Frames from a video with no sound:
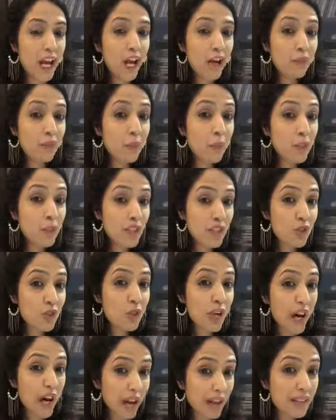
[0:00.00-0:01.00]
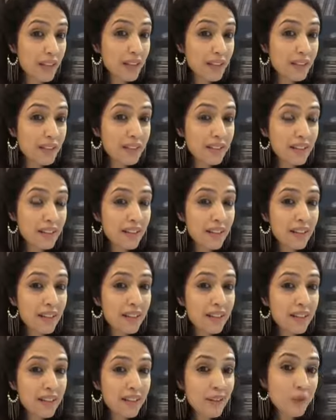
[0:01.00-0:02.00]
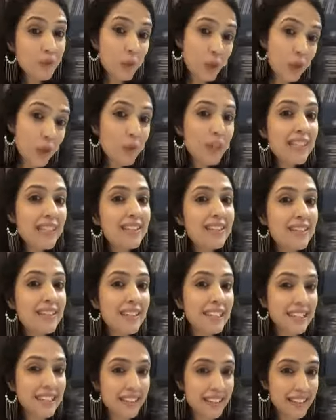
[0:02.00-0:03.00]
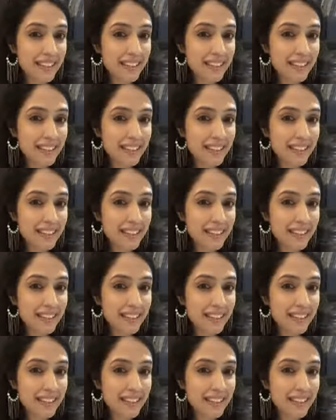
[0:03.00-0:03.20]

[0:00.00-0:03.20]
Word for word: वो मुझसे जो कहा करते थे वही उनकी ज़िंदगी थी